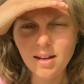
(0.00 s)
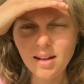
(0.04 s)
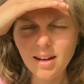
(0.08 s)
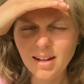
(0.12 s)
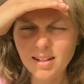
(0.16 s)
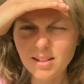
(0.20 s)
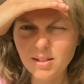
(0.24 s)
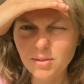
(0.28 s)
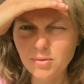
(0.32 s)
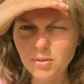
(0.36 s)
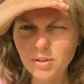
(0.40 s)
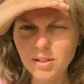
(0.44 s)

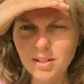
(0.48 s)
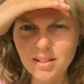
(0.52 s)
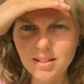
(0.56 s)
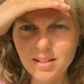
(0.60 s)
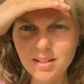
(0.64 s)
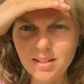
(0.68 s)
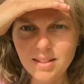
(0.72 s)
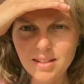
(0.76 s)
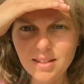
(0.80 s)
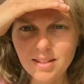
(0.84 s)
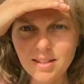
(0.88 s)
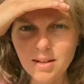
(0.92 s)
Also wir
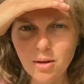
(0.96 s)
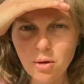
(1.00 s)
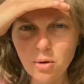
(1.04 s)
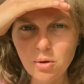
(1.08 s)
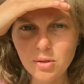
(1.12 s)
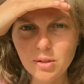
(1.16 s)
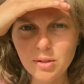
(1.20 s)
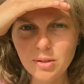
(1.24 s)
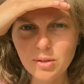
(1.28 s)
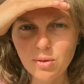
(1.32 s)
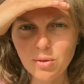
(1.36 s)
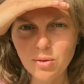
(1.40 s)
genießen hier auch
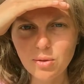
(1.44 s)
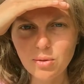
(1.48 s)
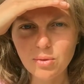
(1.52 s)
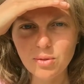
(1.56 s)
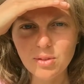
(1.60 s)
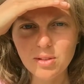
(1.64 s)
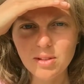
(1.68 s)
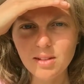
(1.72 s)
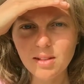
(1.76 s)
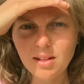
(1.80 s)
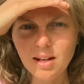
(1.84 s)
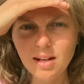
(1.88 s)
die Sonne
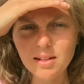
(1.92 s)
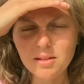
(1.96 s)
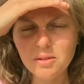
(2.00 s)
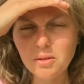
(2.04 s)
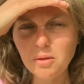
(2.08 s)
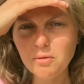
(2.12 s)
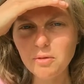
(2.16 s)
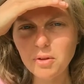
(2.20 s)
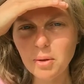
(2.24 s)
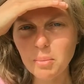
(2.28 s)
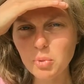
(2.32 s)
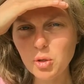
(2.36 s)
und sind ganz
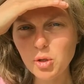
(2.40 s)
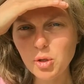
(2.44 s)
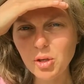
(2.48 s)
oft am